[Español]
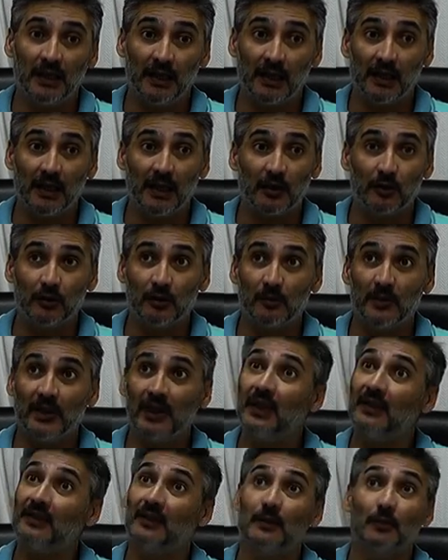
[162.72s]
que la
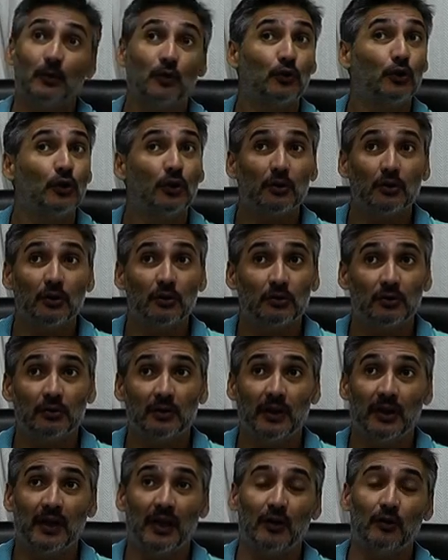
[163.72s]
economía la hacemos
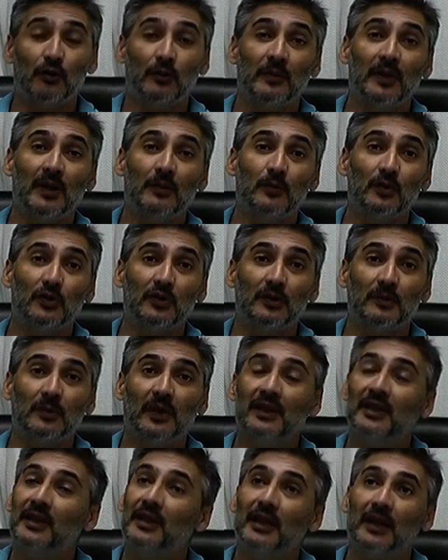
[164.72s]
todos, que la economía
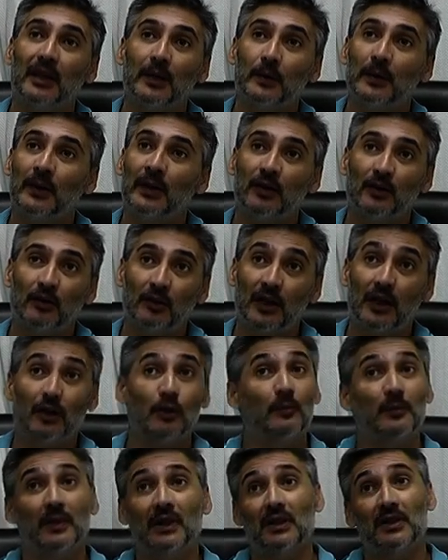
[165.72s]
municipal tiene que ver con la
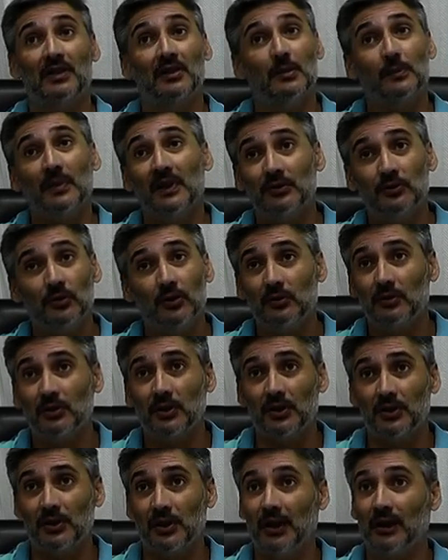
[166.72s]
coparticipación
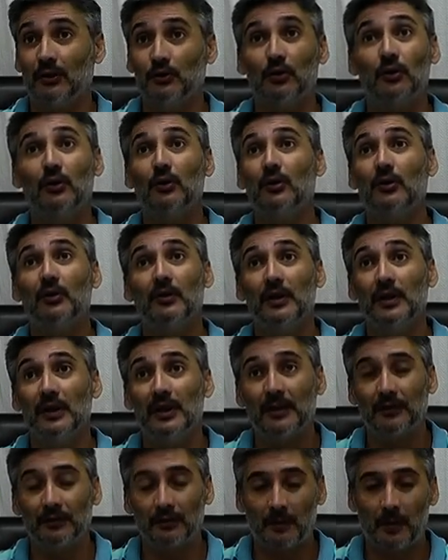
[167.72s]
que llega todos los
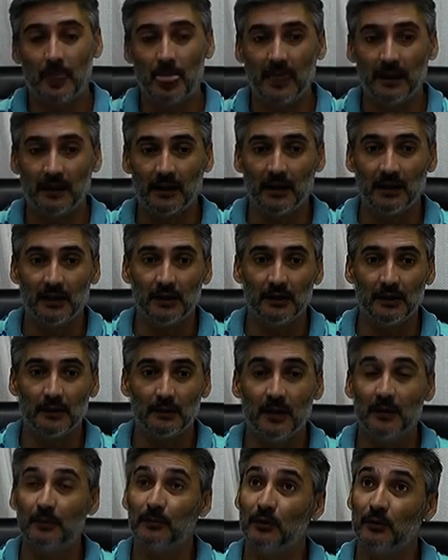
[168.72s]
días del
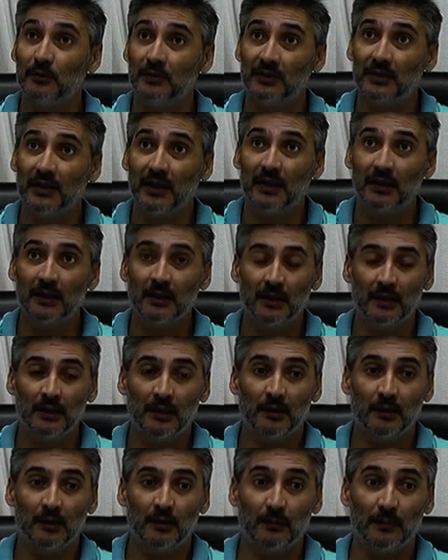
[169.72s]
nivel provincial,
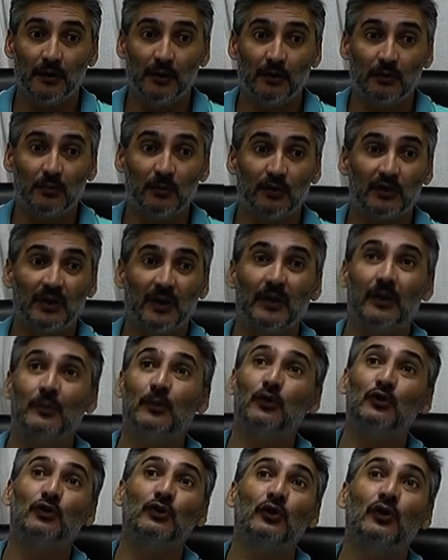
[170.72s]
pero como
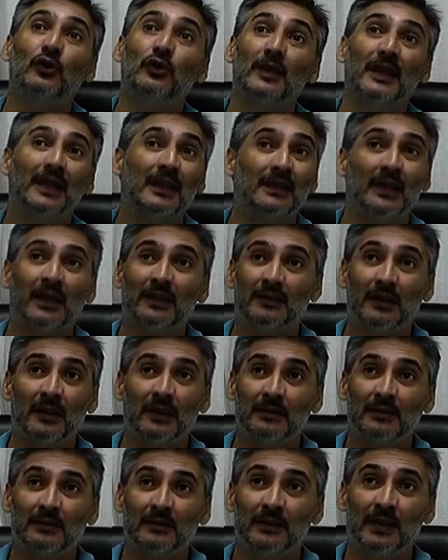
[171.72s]
sabemos hoy las
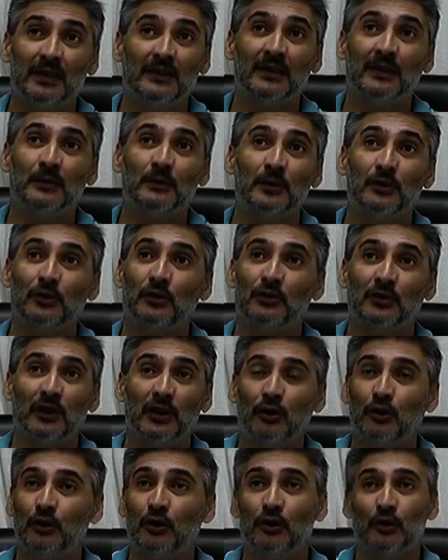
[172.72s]
tasas de servicios
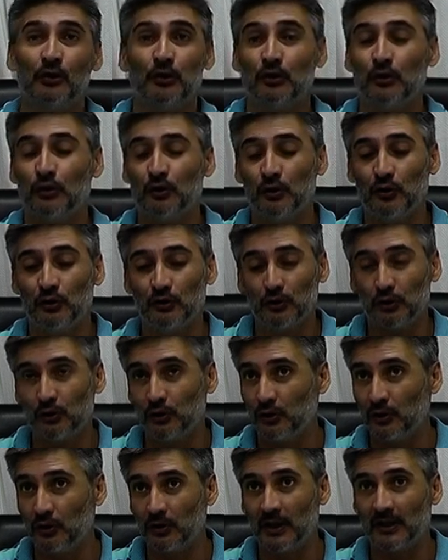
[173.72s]
en Colón
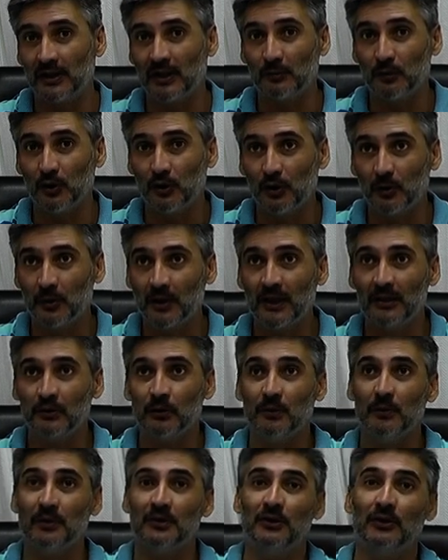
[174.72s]
nosotros no las estamos
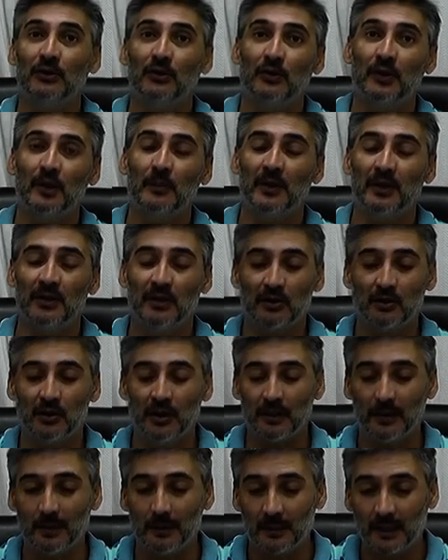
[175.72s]
cobrando, el vecino obviamente no
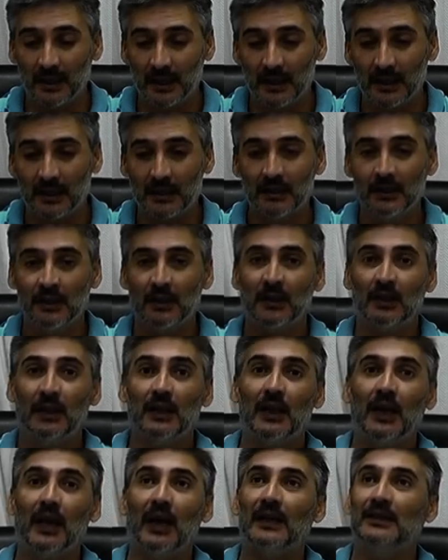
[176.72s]
las va a pagar,
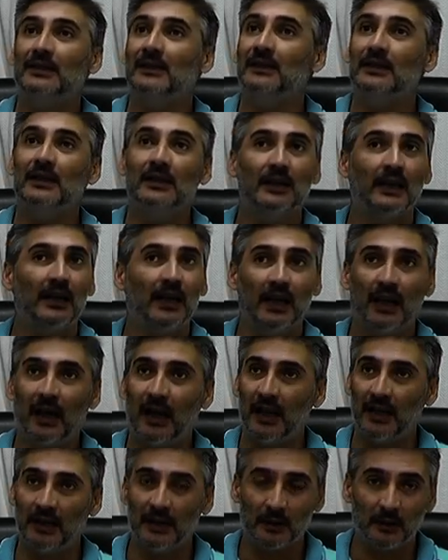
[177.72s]
así
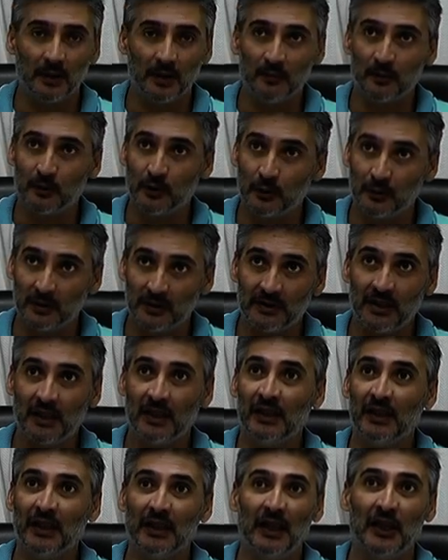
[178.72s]
a nivel
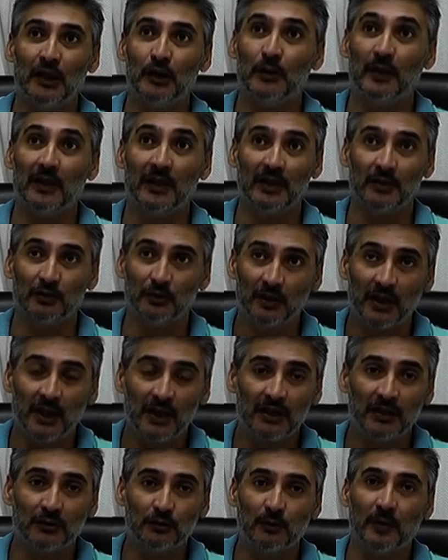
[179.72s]
provincial y a nivel
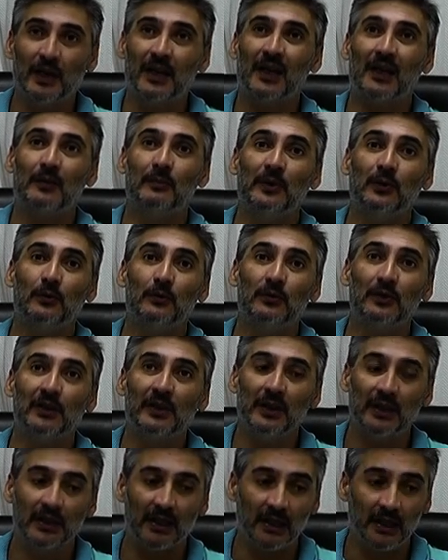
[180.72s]
nacional y eso va a
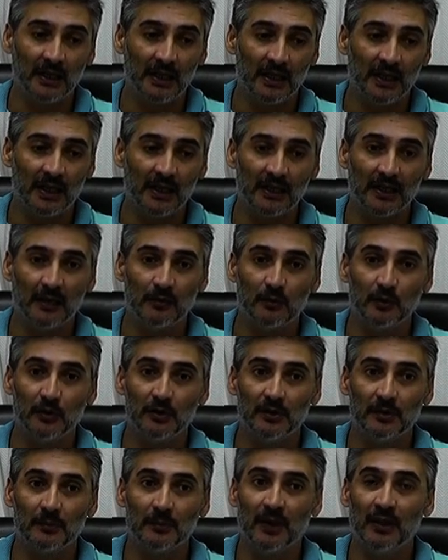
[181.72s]
repercutir en el área
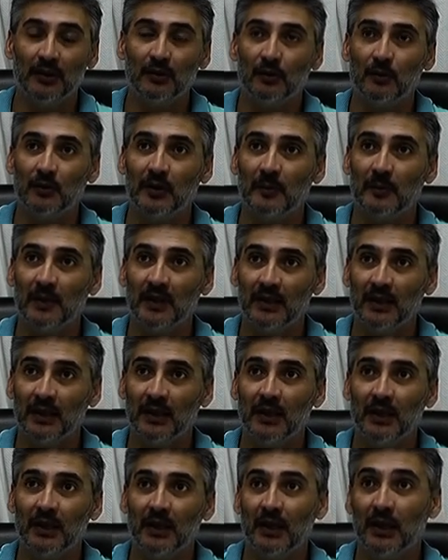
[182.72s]
municipal,
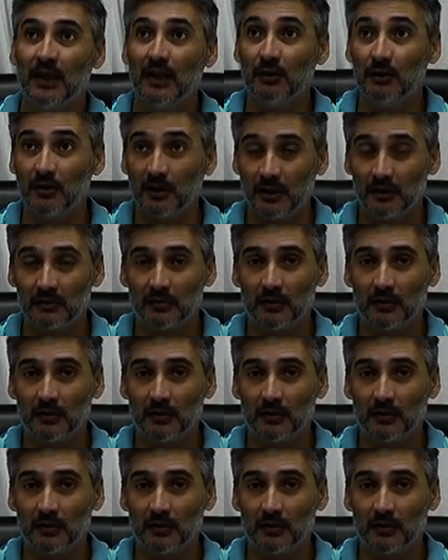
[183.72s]
obviamente en lo que